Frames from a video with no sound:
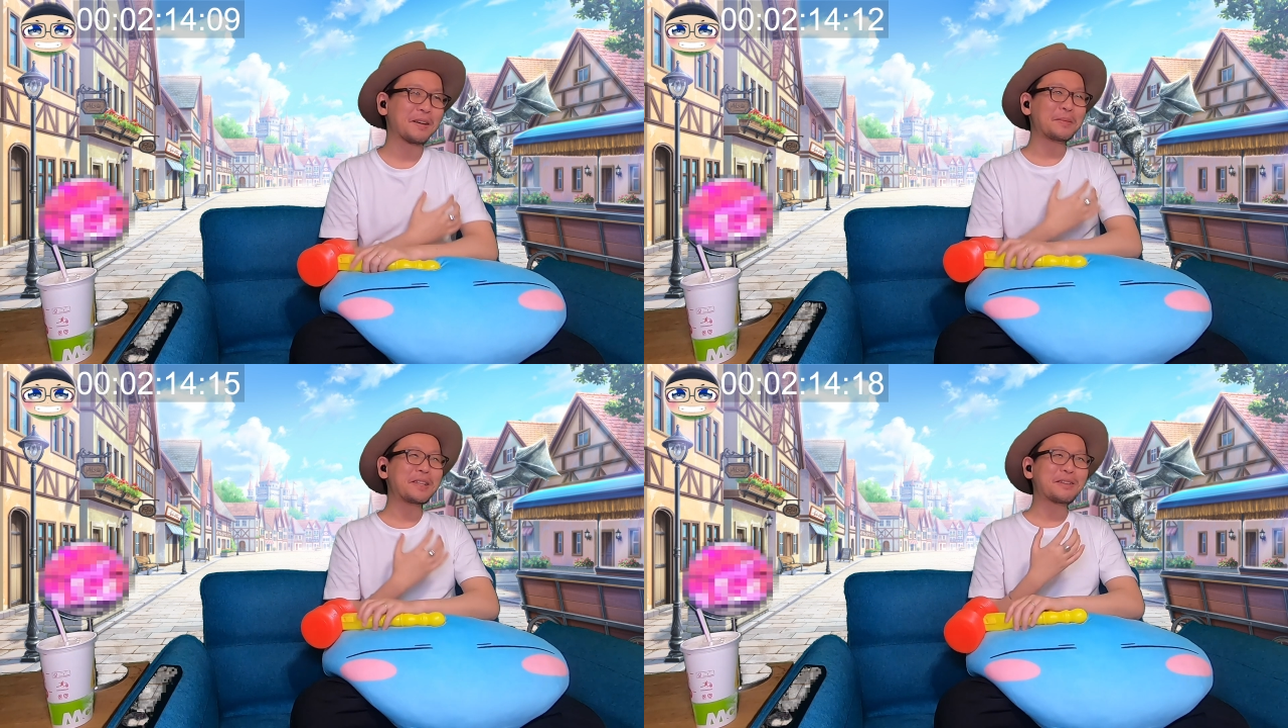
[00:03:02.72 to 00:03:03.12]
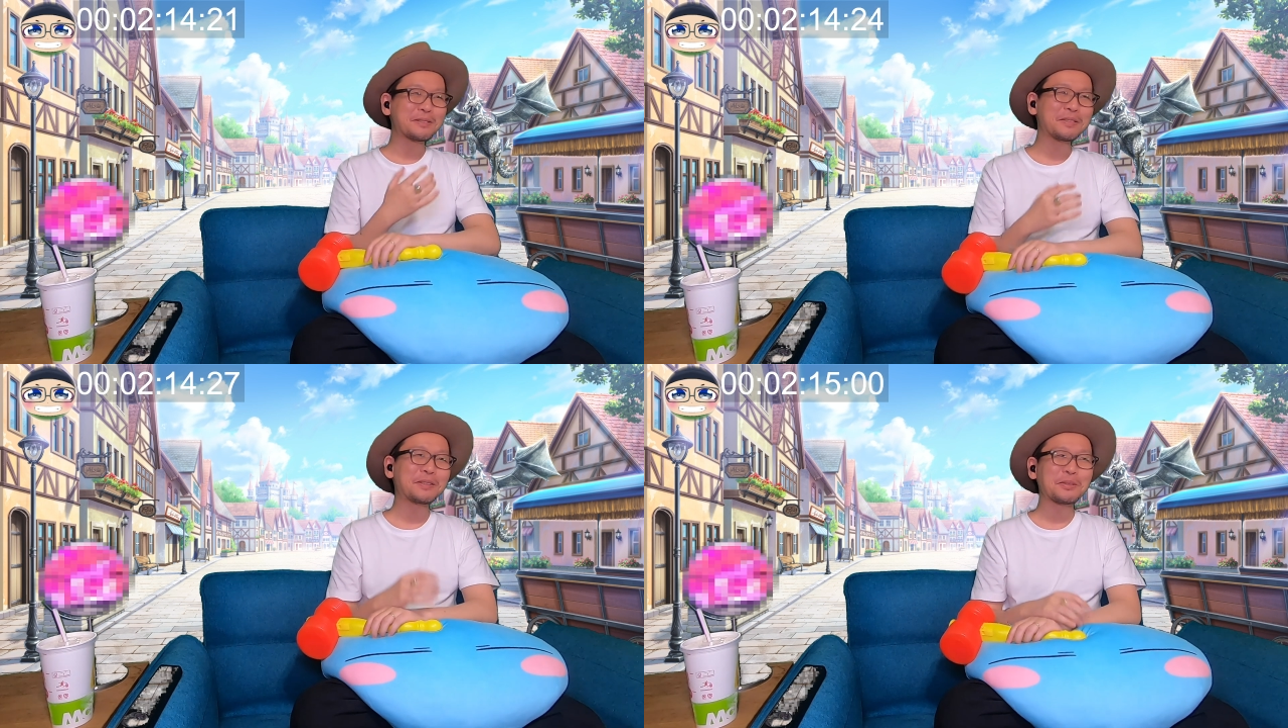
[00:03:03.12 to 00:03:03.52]
んが見て
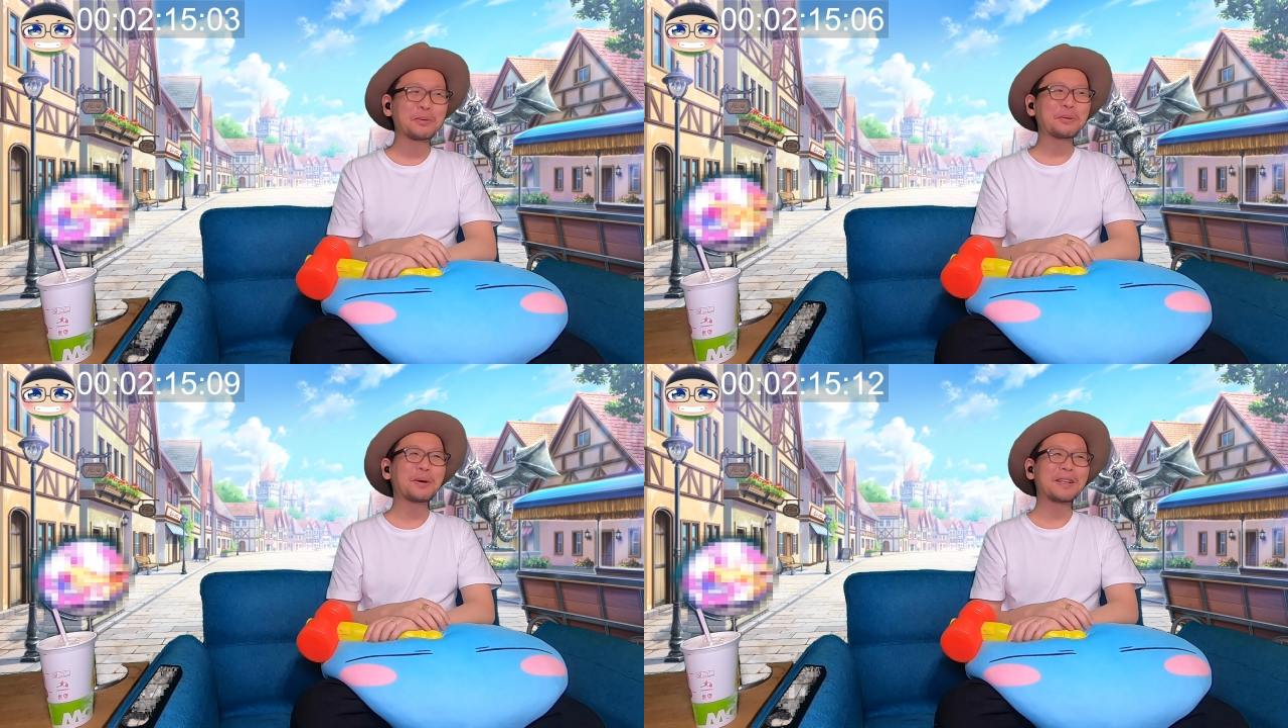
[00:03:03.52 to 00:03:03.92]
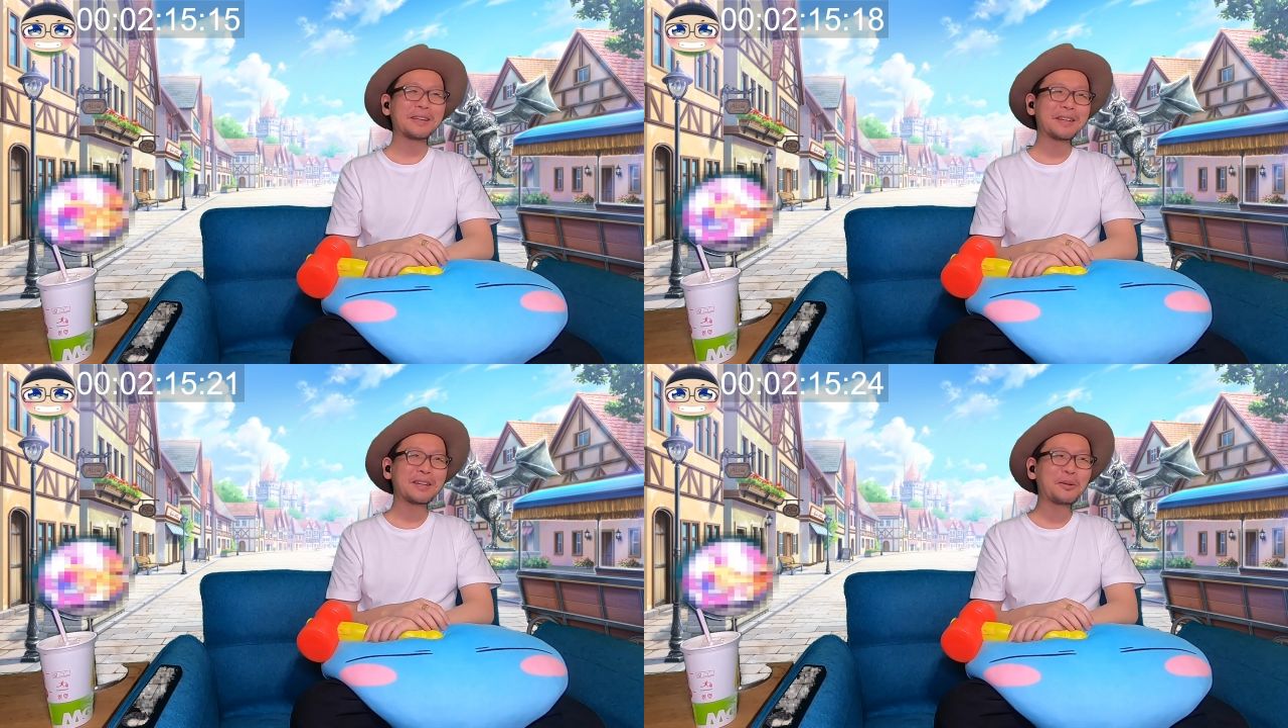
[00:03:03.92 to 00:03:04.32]
るっていうところが
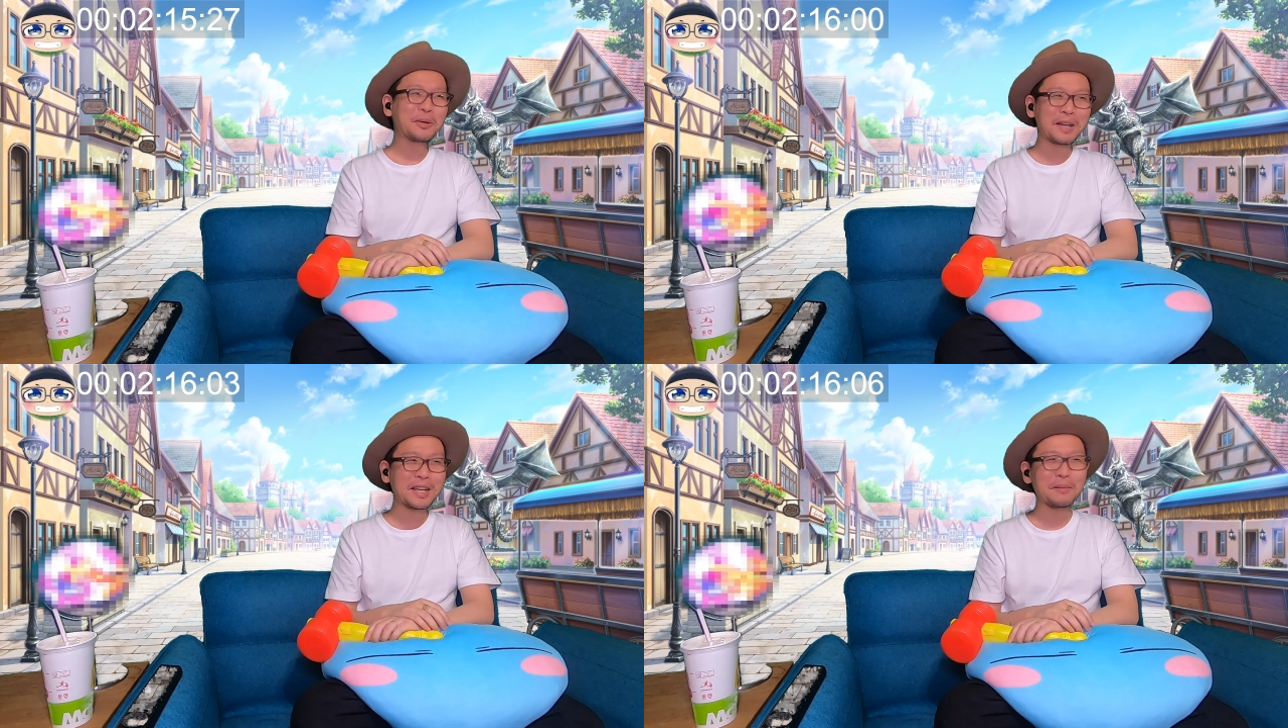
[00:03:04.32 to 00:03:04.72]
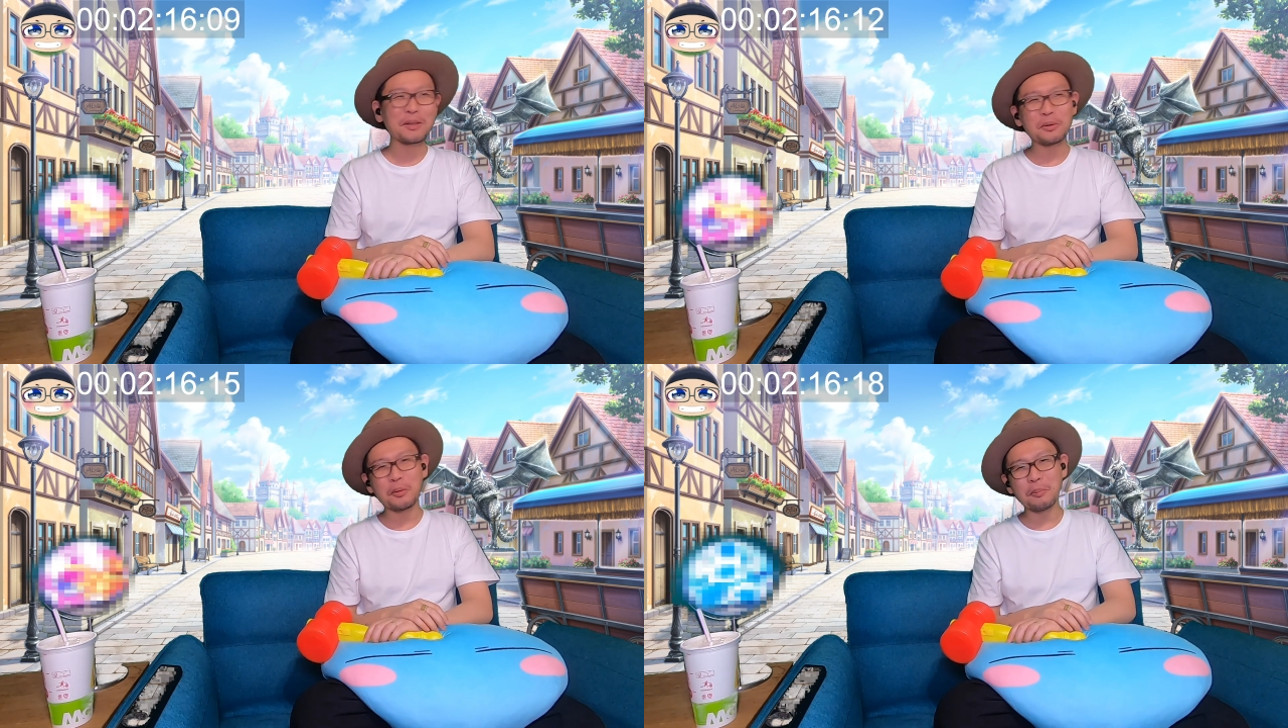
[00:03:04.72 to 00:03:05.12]
ね、これからも
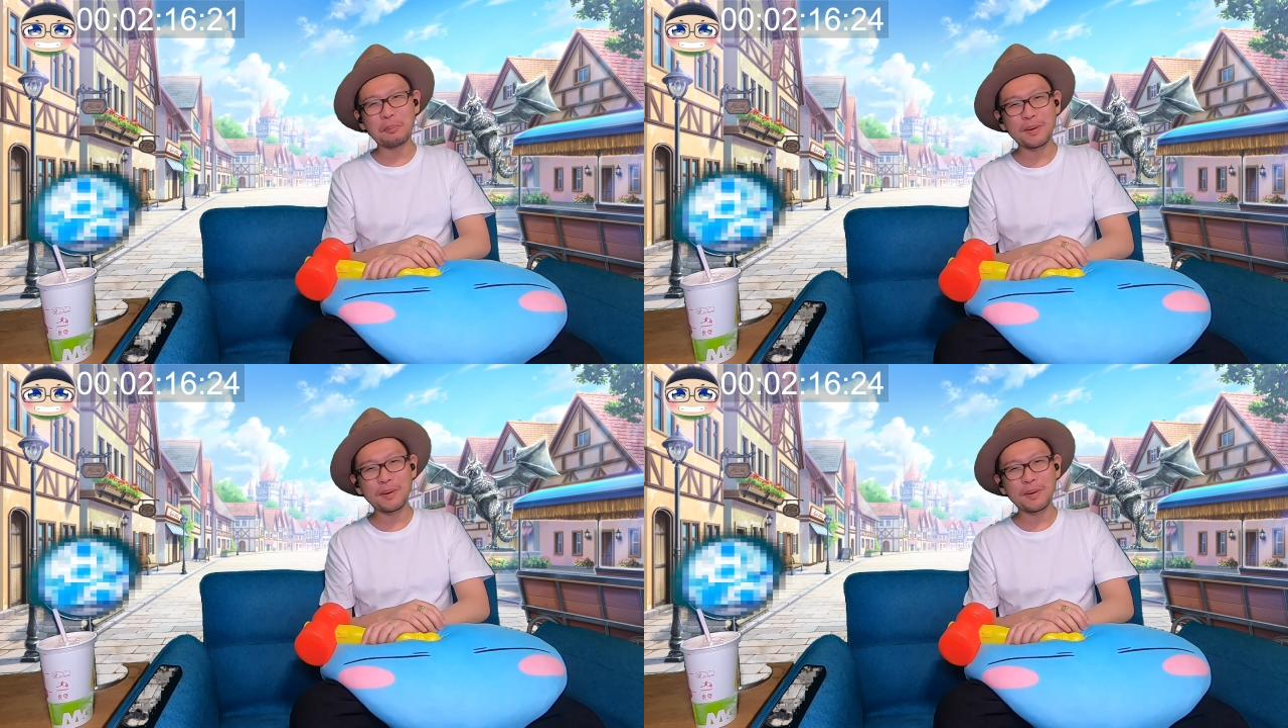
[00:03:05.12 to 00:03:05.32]
あのおっ